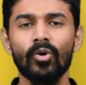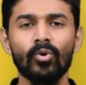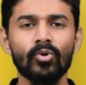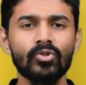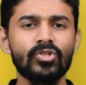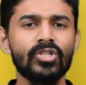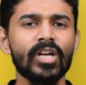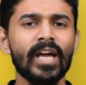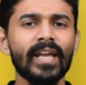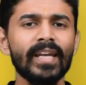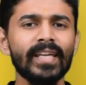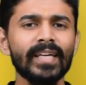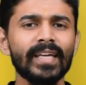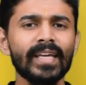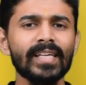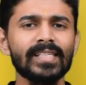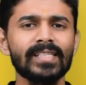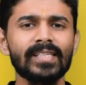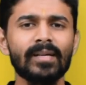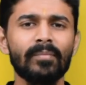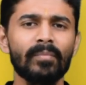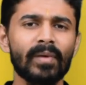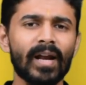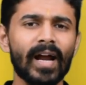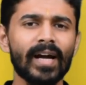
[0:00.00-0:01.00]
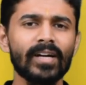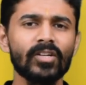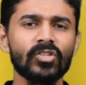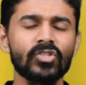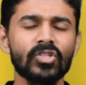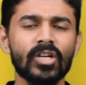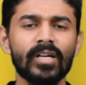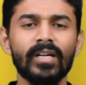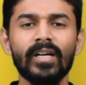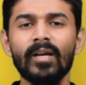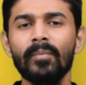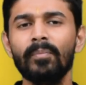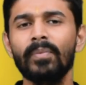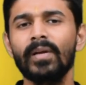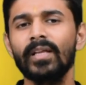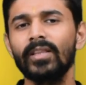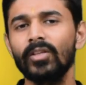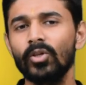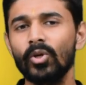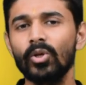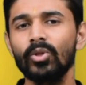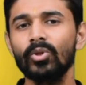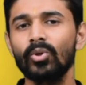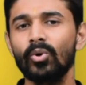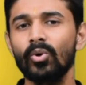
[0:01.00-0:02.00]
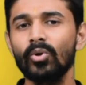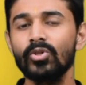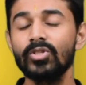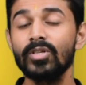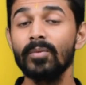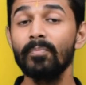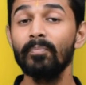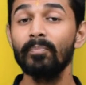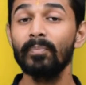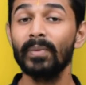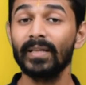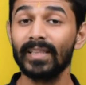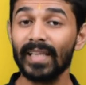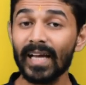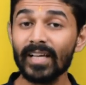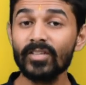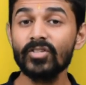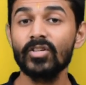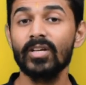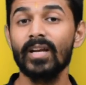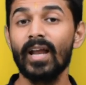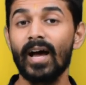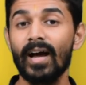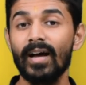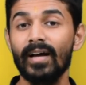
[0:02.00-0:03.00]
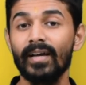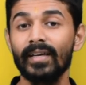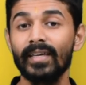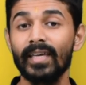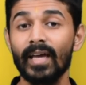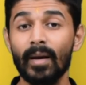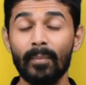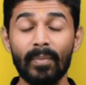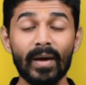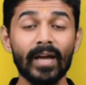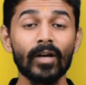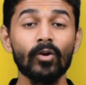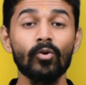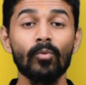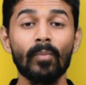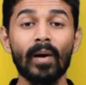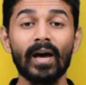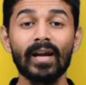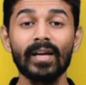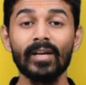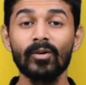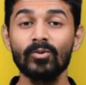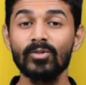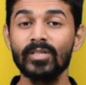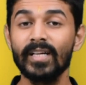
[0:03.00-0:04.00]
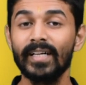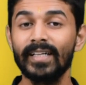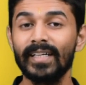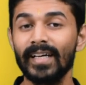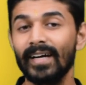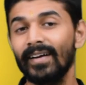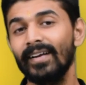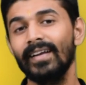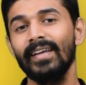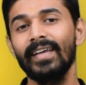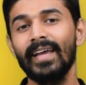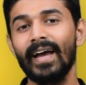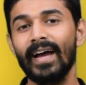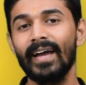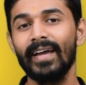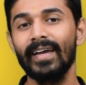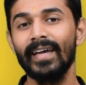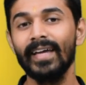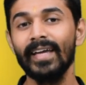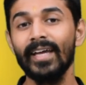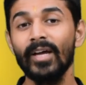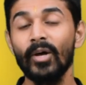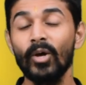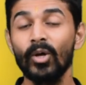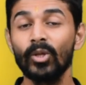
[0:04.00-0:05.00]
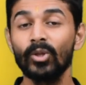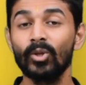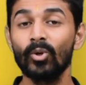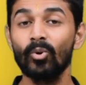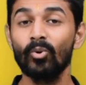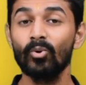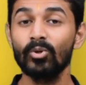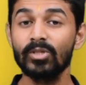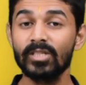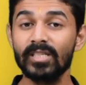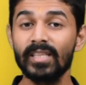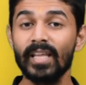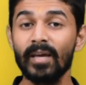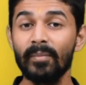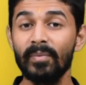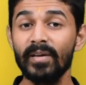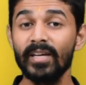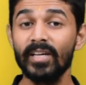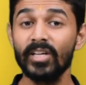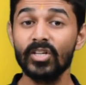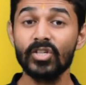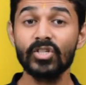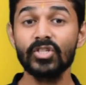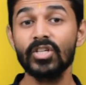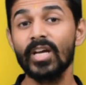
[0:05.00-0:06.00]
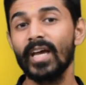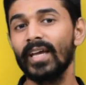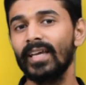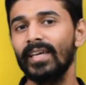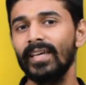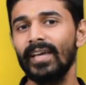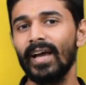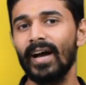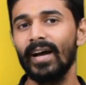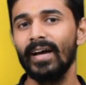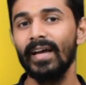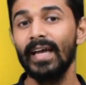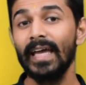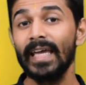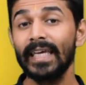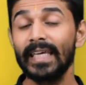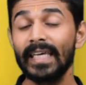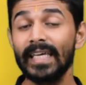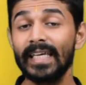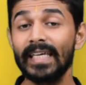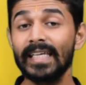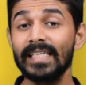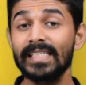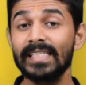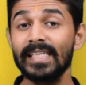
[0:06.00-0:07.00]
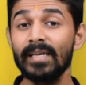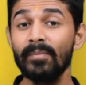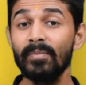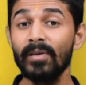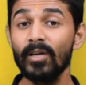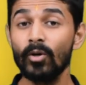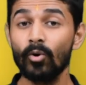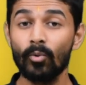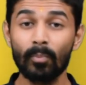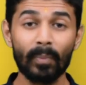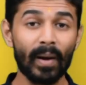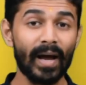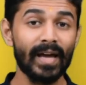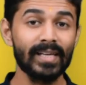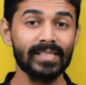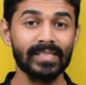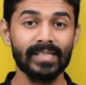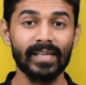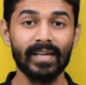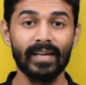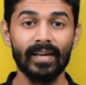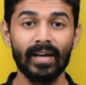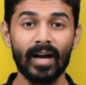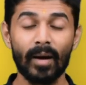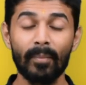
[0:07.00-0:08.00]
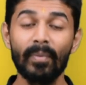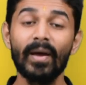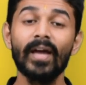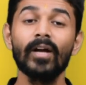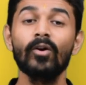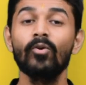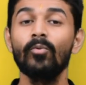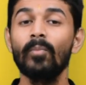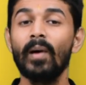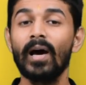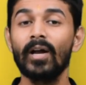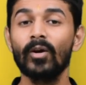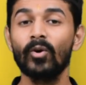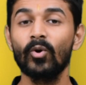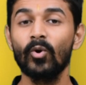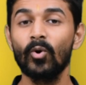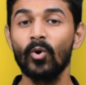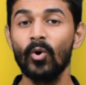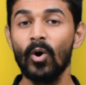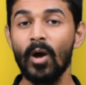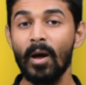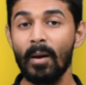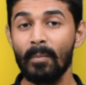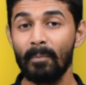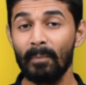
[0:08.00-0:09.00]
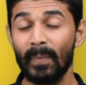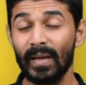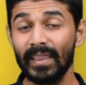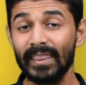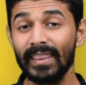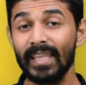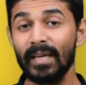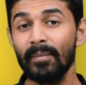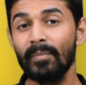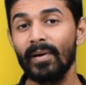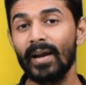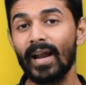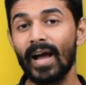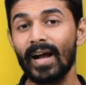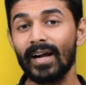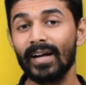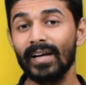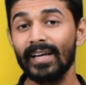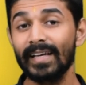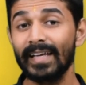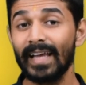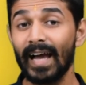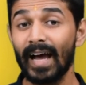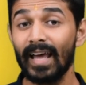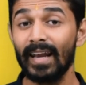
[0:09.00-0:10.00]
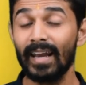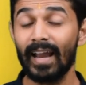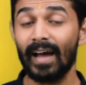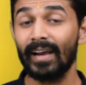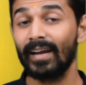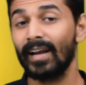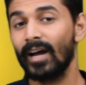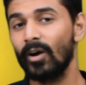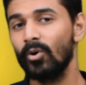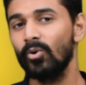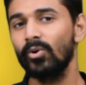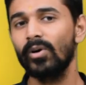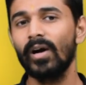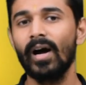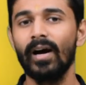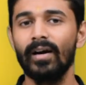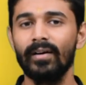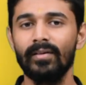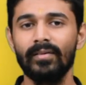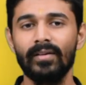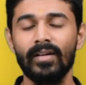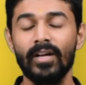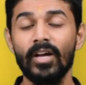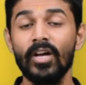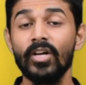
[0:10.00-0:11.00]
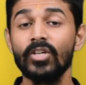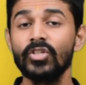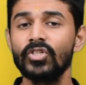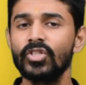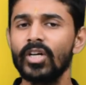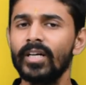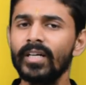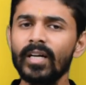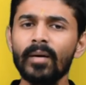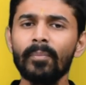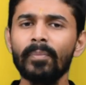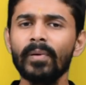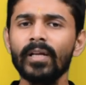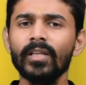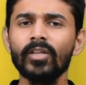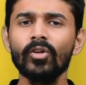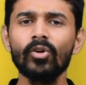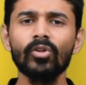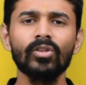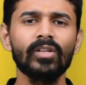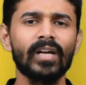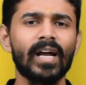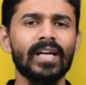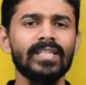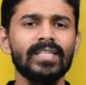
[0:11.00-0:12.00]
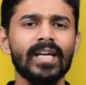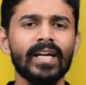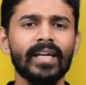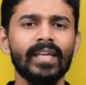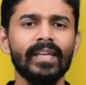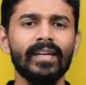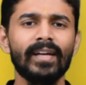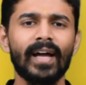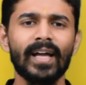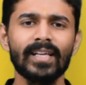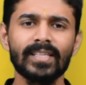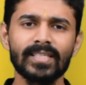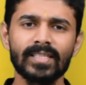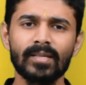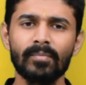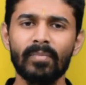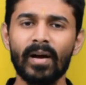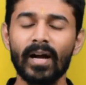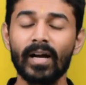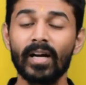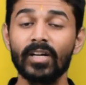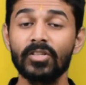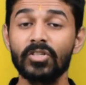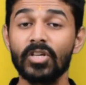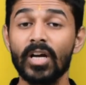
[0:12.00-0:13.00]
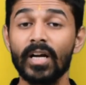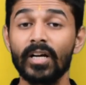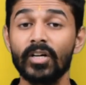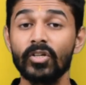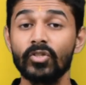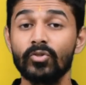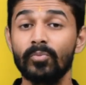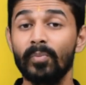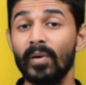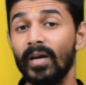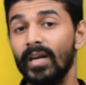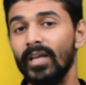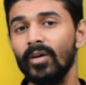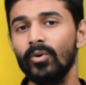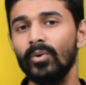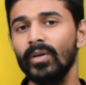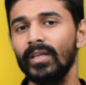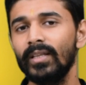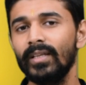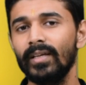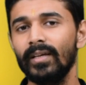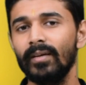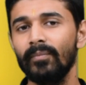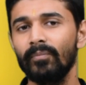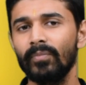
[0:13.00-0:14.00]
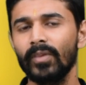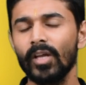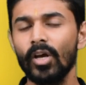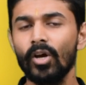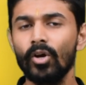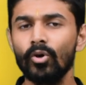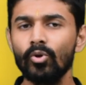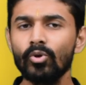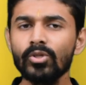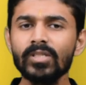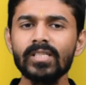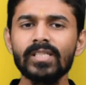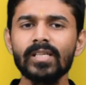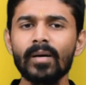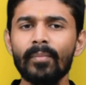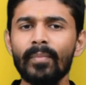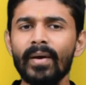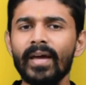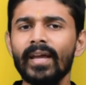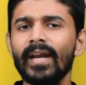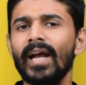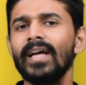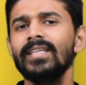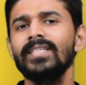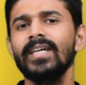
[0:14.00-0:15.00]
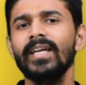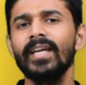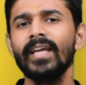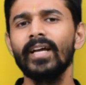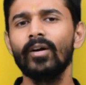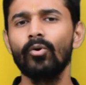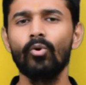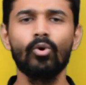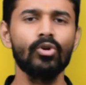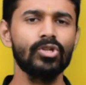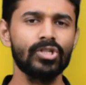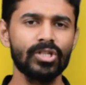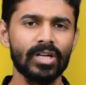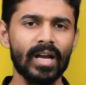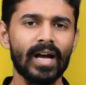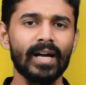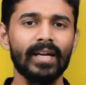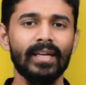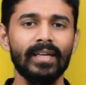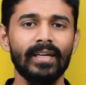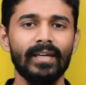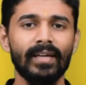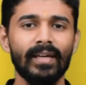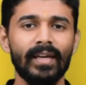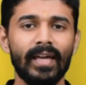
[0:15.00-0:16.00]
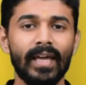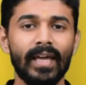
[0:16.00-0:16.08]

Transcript: उज्जैनी के सम्राट चंड प्रद्योत को जब पता चला कि अभय कुमार ने उसे ठग लिया है तो उसने भी निश्चय किया कि किसी भी उपाय से अभय कुमार को बंदी बनाकर यहाँ लाना होगा चंड प्रत्योत राजा की राज्यसभा खचाखच भरी हुई थी उस समय राजा ने घोषणा की